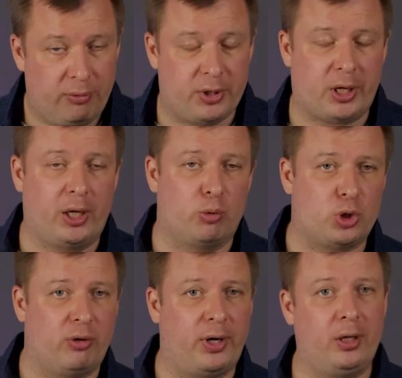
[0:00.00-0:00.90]
Ведь, как я
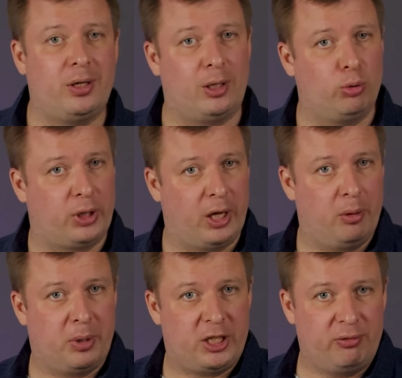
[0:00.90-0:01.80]
уже говорил, колонки
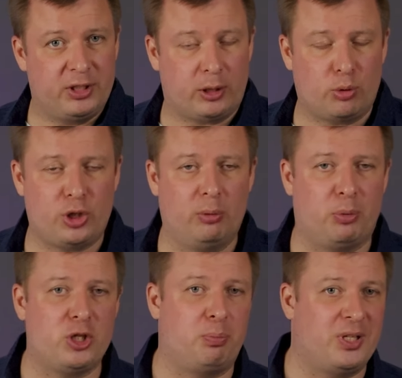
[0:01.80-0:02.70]
эмотивы заточены
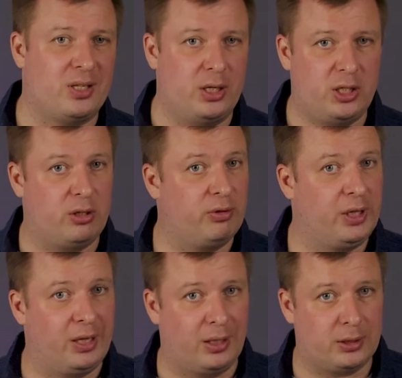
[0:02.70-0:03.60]
под
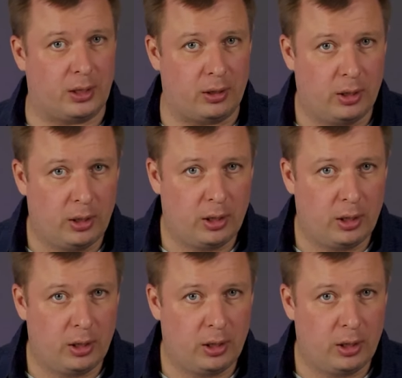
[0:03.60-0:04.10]
специализированный кинозал.